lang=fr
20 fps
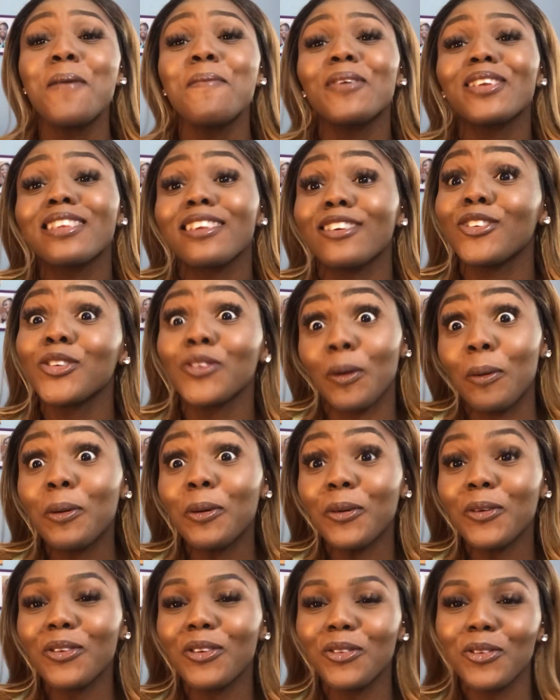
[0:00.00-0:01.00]
En je suis vraiment
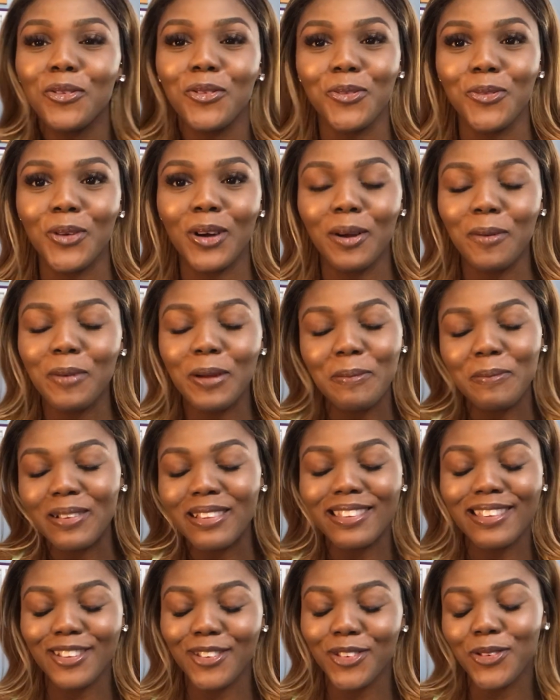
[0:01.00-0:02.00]
contente de vous voir. maintenant
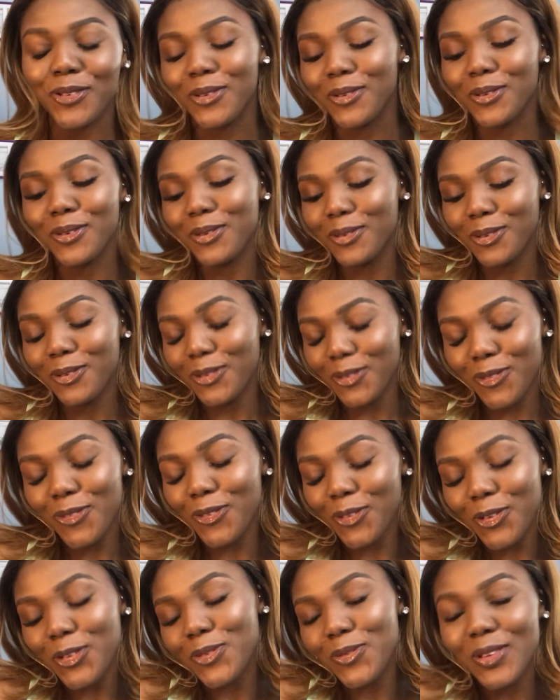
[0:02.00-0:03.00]
il
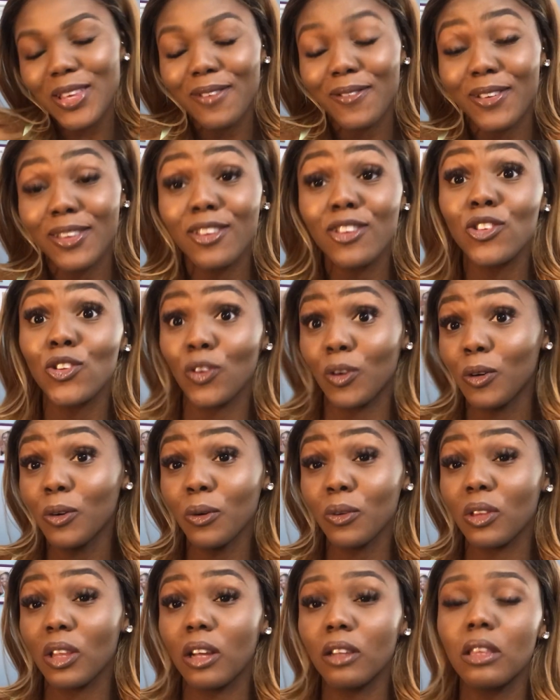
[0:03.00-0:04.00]
faut que je vous la je suis vraiment
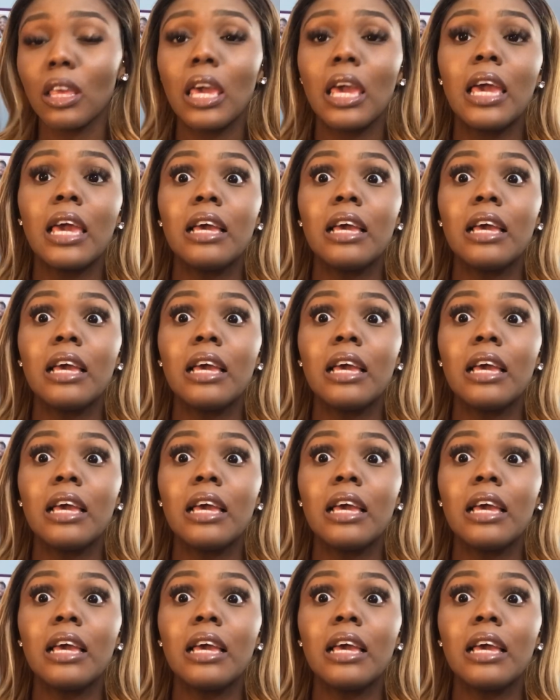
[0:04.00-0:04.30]
contente.